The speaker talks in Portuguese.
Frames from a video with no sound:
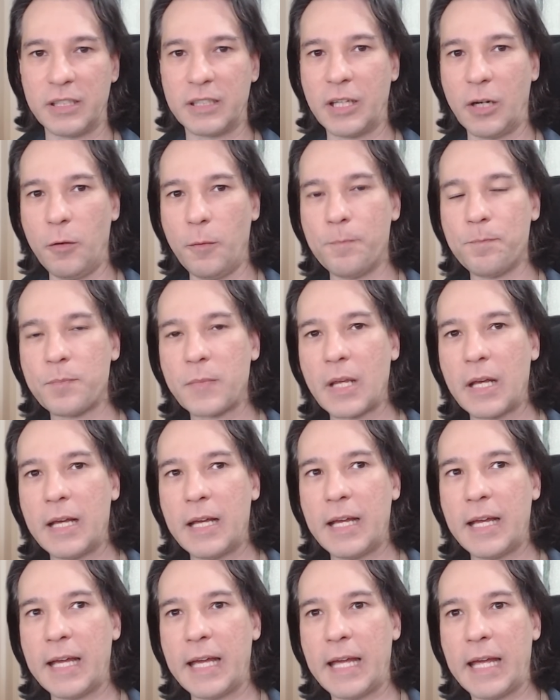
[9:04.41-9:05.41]
Então,
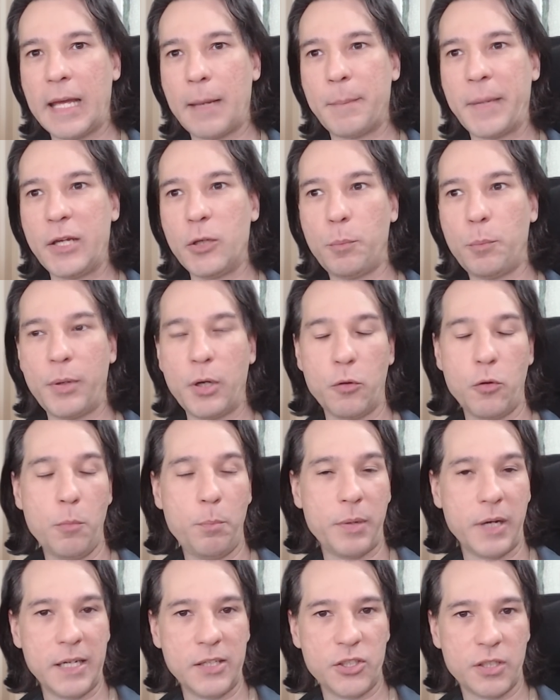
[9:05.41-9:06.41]
é meio
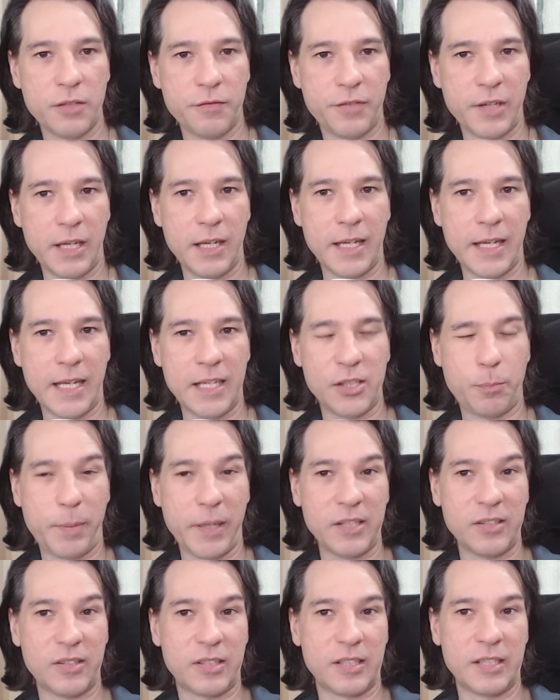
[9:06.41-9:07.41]
preocupante ver eles
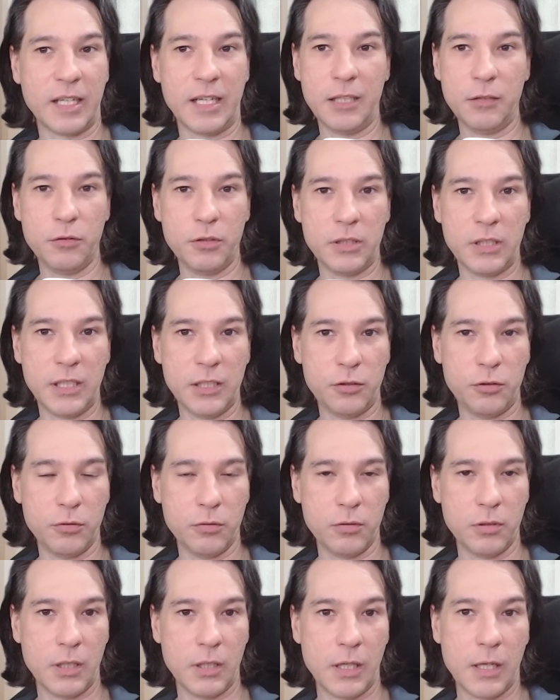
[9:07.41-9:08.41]
pensando
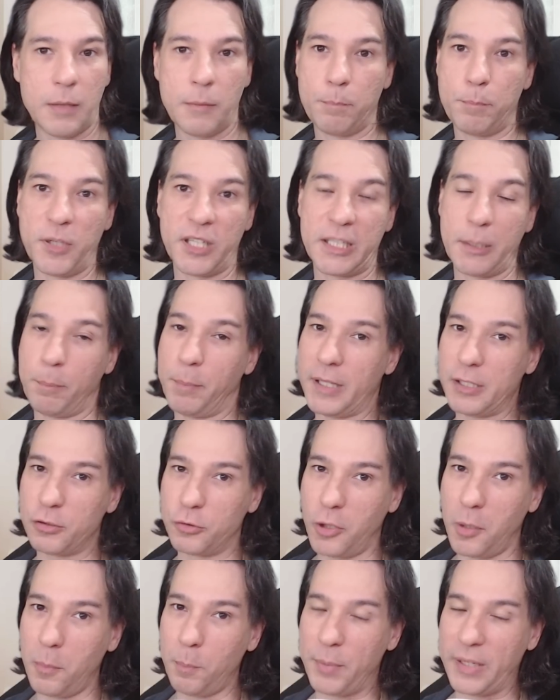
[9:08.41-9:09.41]
nisso, porque
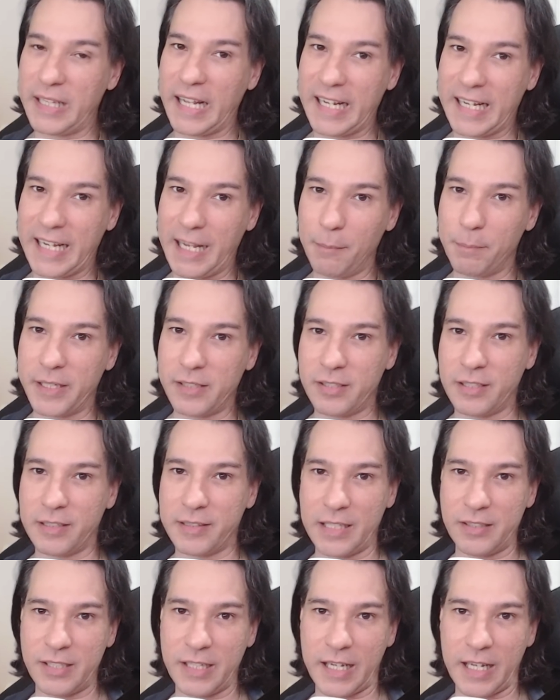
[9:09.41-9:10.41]
passou pela cabeça
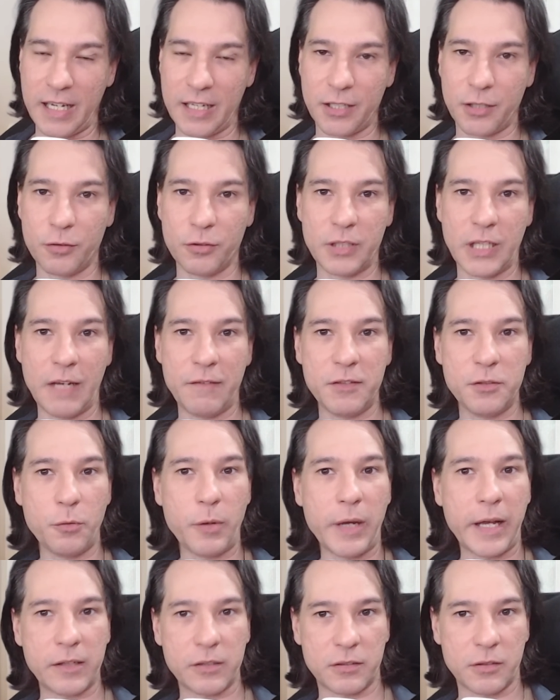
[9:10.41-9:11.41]
desse cara aqui, o David
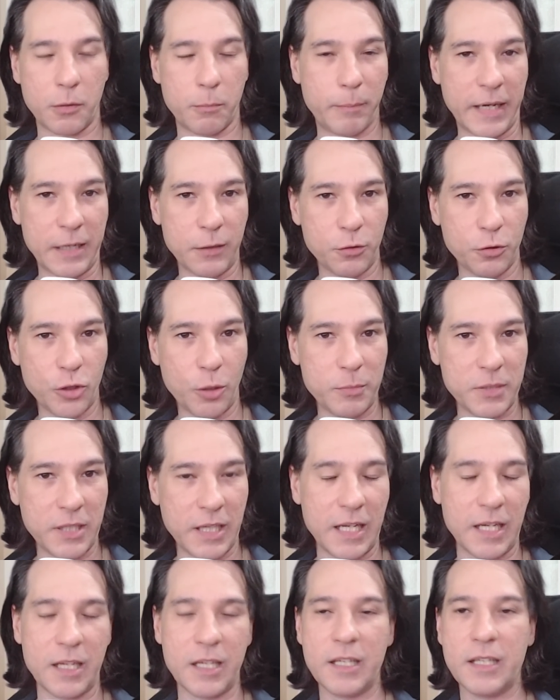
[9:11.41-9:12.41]
Weston, marca o nome
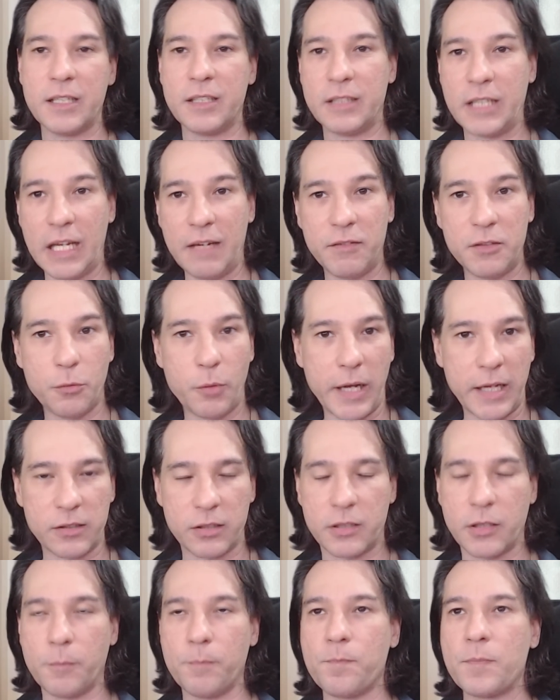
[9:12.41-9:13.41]
dele, David
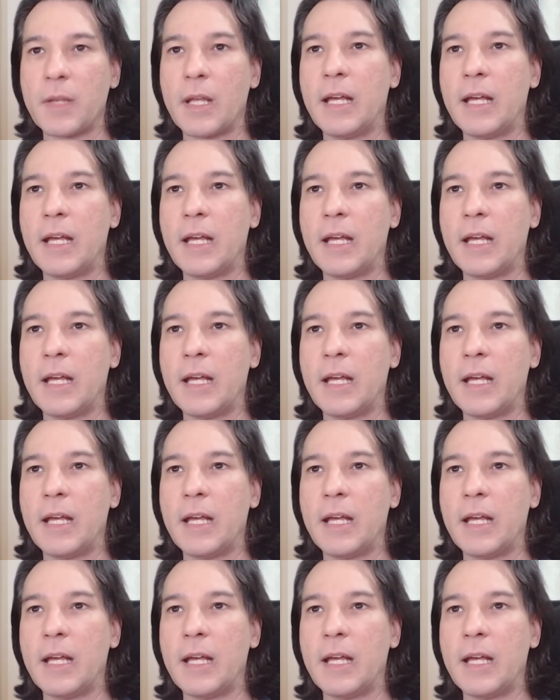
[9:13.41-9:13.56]
Weston.